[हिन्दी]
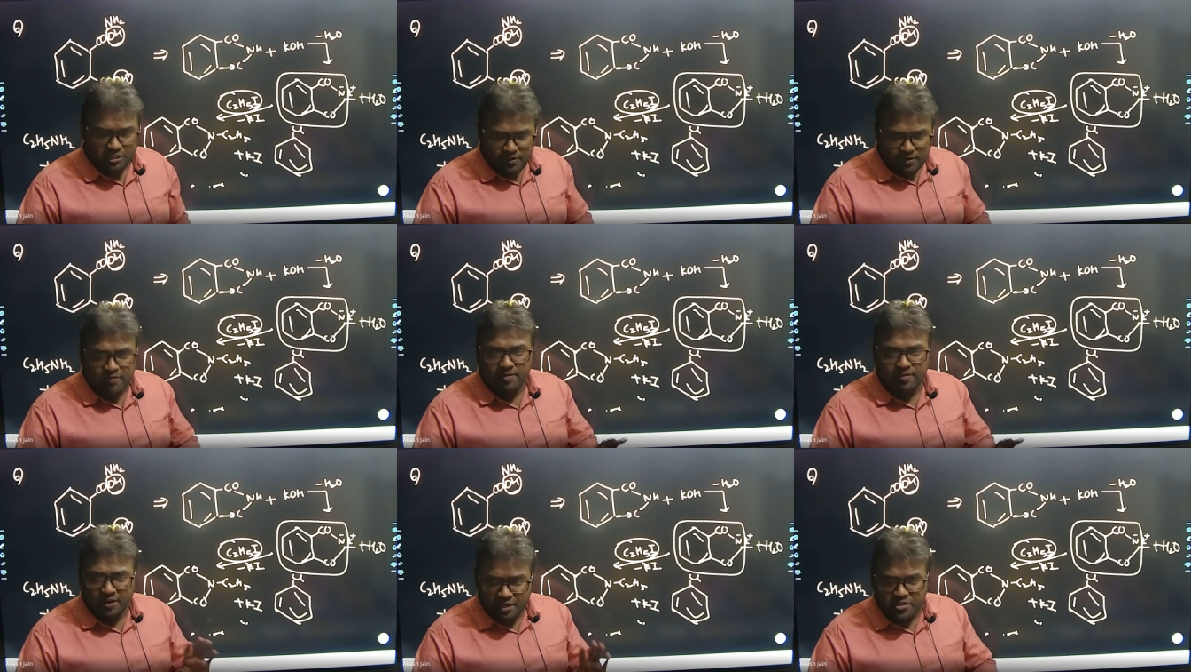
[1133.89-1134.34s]

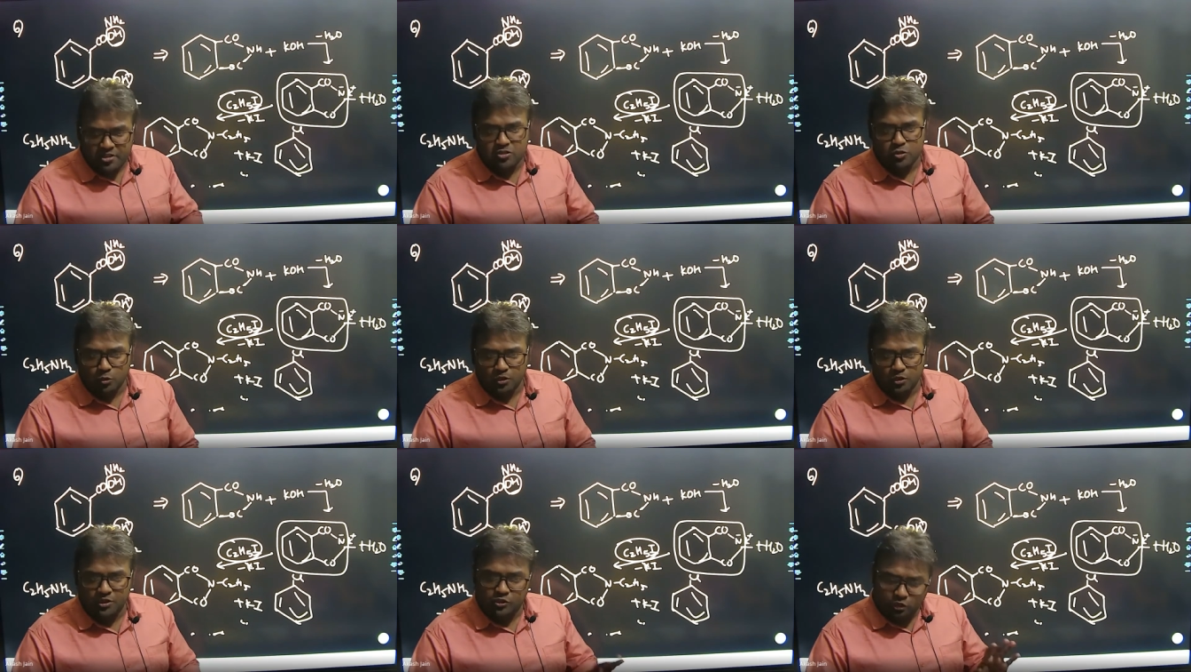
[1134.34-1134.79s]

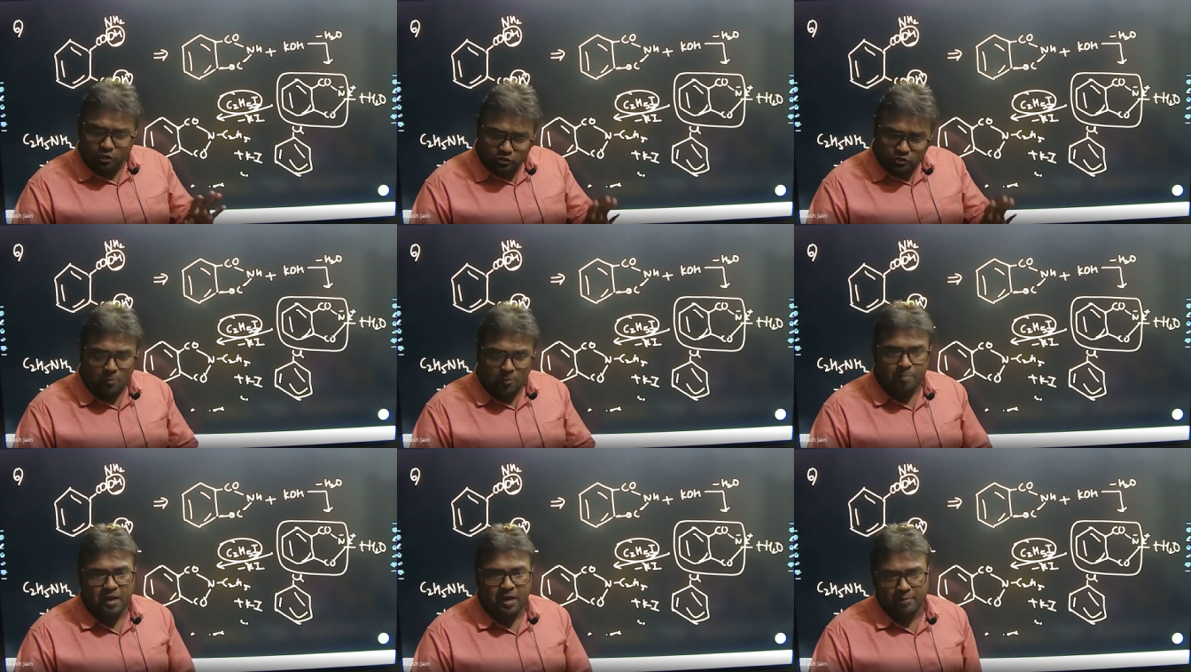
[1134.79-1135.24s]

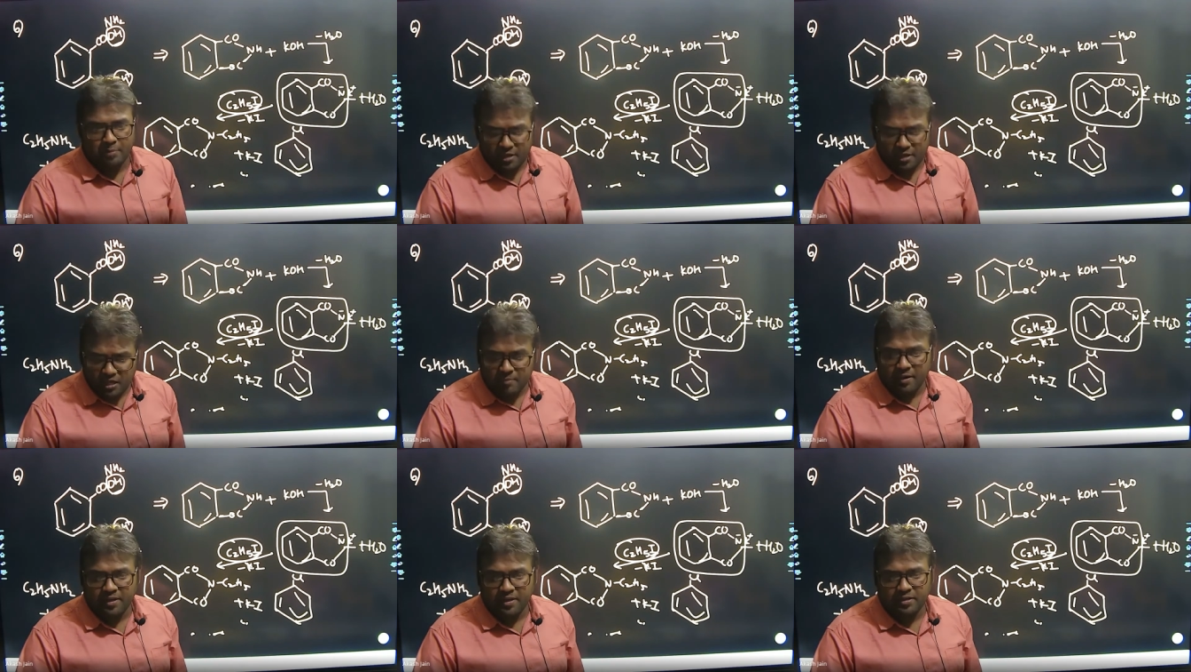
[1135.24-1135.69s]
also primary
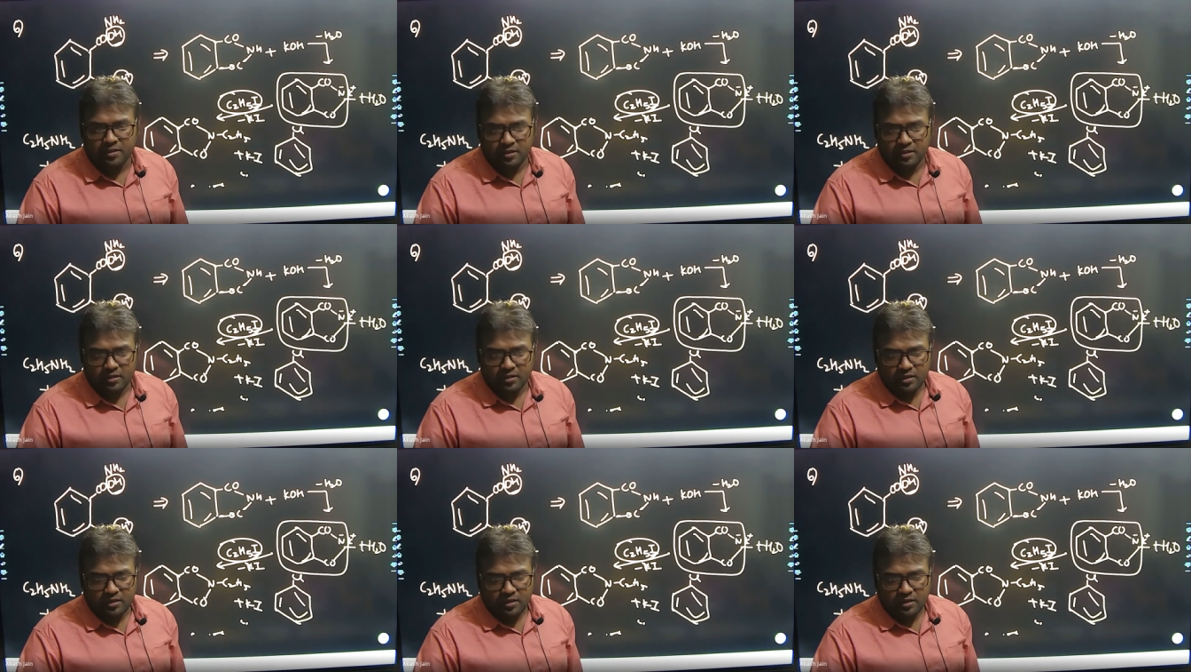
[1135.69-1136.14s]

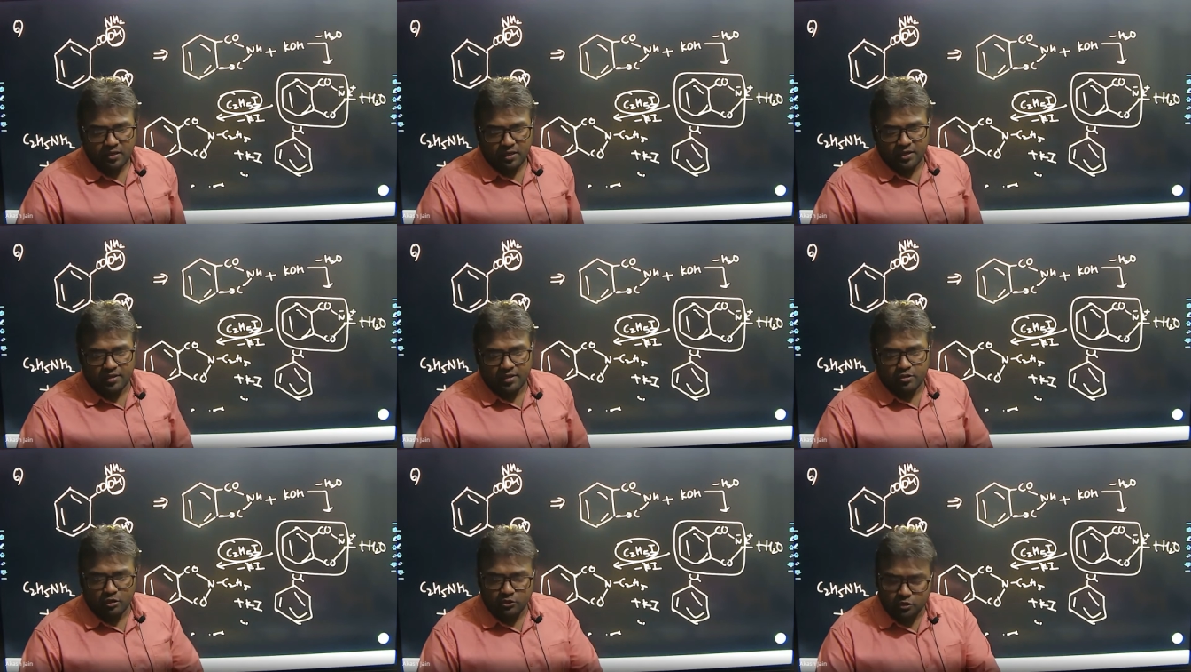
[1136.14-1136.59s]
It
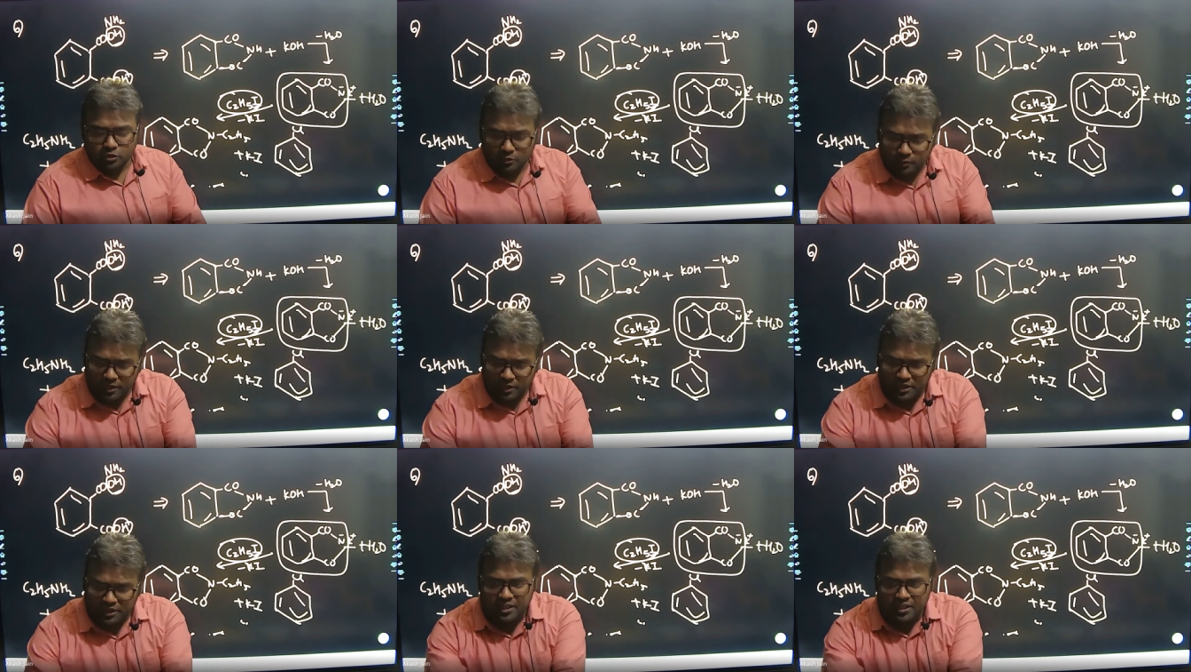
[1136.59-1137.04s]
is also
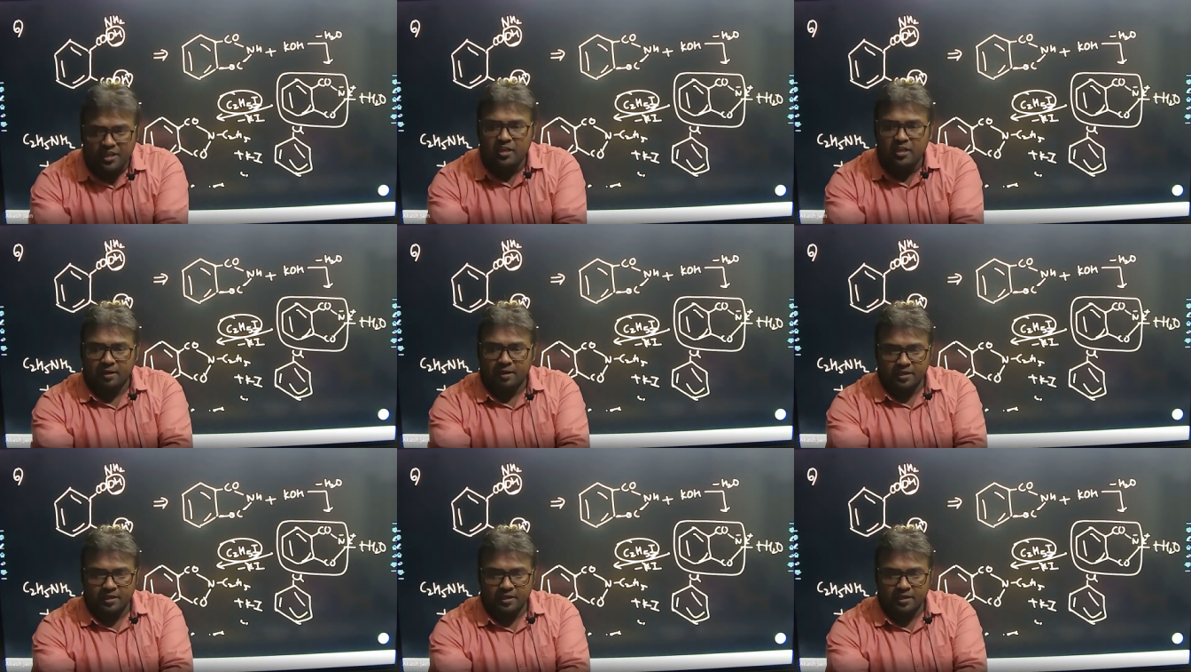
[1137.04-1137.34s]
one degree